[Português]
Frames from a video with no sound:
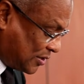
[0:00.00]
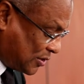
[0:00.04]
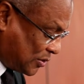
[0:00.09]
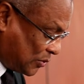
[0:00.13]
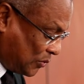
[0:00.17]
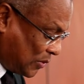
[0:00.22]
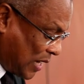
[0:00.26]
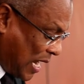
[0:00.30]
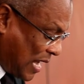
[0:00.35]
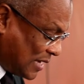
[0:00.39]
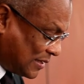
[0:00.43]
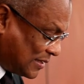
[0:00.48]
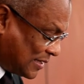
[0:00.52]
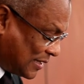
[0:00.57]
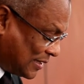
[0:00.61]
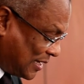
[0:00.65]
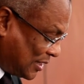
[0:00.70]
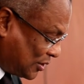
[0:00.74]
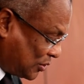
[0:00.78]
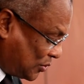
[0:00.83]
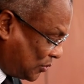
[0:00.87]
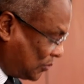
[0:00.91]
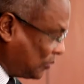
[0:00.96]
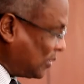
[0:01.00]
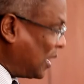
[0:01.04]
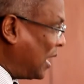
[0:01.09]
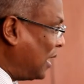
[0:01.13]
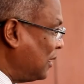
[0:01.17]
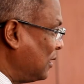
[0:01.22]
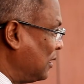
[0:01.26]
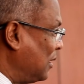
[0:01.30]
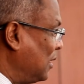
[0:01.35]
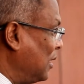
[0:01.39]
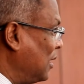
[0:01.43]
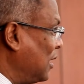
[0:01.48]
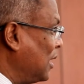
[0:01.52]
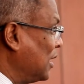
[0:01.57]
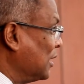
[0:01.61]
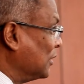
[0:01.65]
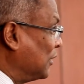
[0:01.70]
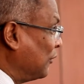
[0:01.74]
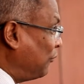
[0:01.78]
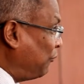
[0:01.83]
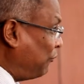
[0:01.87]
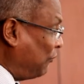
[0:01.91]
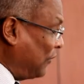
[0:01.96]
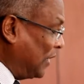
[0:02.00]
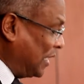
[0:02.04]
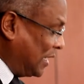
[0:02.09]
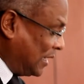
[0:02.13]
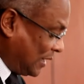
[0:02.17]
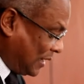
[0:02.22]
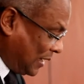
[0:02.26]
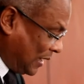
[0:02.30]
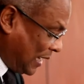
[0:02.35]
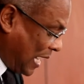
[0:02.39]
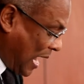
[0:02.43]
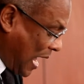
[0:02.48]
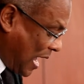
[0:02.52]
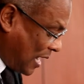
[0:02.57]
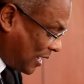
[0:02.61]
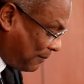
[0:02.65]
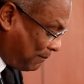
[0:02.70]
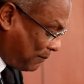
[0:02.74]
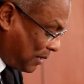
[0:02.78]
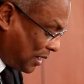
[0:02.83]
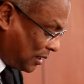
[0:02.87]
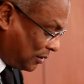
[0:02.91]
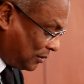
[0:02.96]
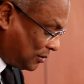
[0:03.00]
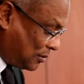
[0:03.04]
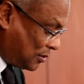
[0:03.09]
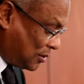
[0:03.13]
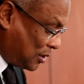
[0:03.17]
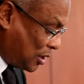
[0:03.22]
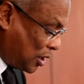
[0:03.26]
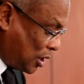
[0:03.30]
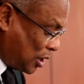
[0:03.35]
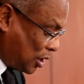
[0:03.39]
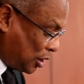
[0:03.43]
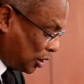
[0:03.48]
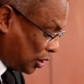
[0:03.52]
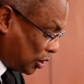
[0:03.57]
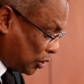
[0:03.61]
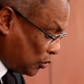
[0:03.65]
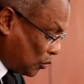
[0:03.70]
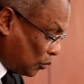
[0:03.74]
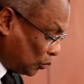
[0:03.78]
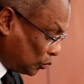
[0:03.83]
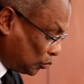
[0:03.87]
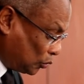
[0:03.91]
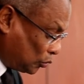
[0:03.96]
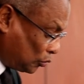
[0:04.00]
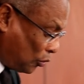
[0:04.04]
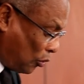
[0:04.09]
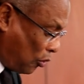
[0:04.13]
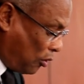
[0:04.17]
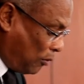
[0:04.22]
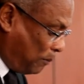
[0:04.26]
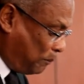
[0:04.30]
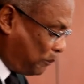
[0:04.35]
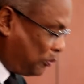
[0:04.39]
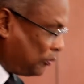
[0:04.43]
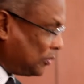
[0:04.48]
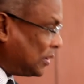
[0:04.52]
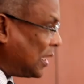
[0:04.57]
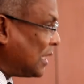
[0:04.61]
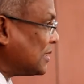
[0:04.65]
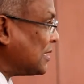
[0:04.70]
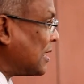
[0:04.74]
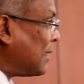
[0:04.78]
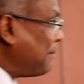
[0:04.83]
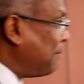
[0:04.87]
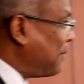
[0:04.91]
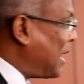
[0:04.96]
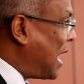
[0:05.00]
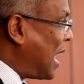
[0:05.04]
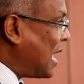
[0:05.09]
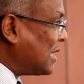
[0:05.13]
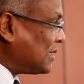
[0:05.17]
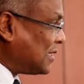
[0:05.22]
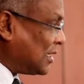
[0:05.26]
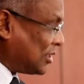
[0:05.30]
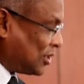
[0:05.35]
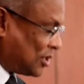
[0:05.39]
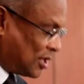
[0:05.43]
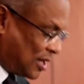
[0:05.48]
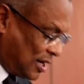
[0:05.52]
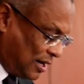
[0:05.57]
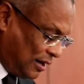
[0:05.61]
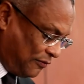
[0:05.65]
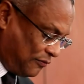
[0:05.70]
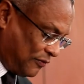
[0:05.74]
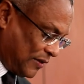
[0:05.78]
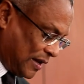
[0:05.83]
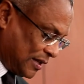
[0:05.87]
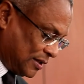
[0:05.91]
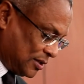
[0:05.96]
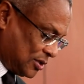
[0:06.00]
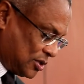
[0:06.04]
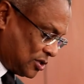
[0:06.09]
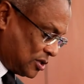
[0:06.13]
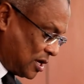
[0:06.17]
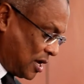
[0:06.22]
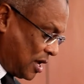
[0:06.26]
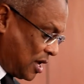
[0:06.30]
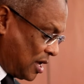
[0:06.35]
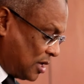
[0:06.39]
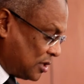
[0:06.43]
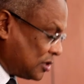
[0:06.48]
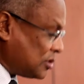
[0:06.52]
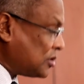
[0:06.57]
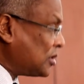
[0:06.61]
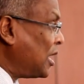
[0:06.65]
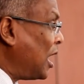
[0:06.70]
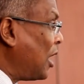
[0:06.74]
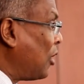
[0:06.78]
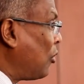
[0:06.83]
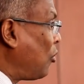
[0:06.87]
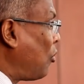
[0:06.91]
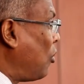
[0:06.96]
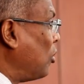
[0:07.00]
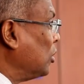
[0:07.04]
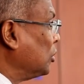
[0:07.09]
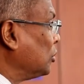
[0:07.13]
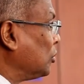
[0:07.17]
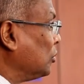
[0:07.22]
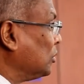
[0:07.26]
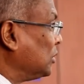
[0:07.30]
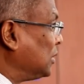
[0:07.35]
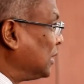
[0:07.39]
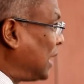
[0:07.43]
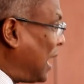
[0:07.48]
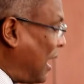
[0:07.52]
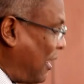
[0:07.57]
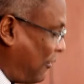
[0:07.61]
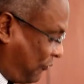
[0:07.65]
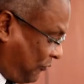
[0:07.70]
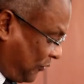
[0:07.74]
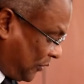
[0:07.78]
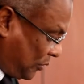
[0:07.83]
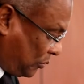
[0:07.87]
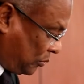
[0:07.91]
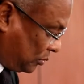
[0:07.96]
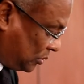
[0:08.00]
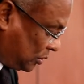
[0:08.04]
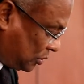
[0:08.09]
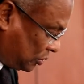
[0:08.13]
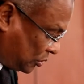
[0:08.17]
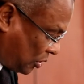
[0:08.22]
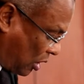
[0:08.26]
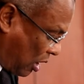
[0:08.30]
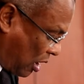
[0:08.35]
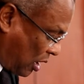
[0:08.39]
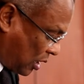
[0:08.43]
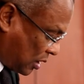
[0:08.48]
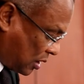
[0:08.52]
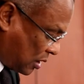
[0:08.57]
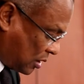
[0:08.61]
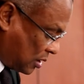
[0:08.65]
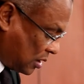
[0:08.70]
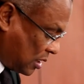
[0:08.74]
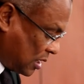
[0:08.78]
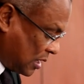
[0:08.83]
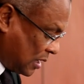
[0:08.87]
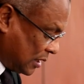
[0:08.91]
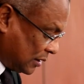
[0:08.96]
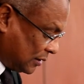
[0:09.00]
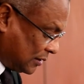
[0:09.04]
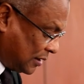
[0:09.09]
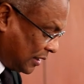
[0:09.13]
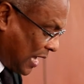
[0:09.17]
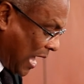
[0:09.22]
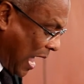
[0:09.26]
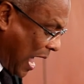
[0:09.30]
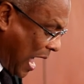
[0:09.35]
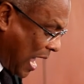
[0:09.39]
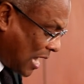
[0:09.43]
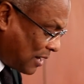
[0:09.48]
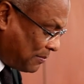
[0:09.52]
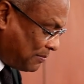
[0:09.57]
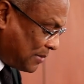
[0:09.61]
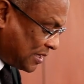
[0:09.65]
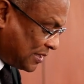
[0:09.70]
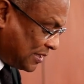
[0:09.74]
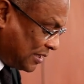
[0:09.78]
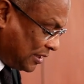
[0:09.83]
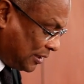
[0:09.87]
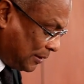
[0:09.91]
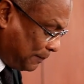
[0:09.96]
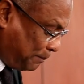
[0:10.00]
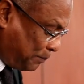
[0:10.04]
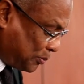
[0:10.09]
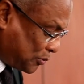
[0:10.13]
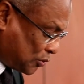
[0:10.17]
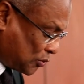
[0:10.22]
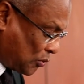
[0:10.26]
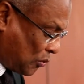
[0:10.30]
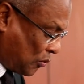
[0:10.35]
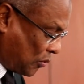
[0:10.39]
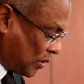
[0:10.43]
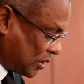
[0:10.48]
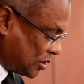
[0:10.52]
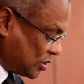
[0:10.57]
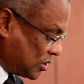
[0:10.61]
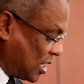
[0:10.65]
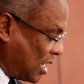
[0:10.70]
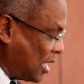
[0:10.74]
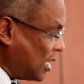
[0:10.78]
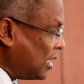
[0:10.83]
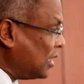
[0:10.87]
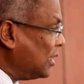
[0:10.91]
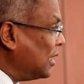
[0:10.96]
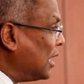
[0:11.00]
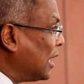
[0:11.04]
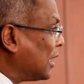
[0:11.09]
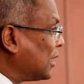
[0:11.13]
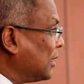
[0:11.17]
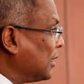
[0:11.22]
e segurança nacional define claramente que no topo das ameaças relevantes se encontra o tráfico de droga, de armas e de pessoas e a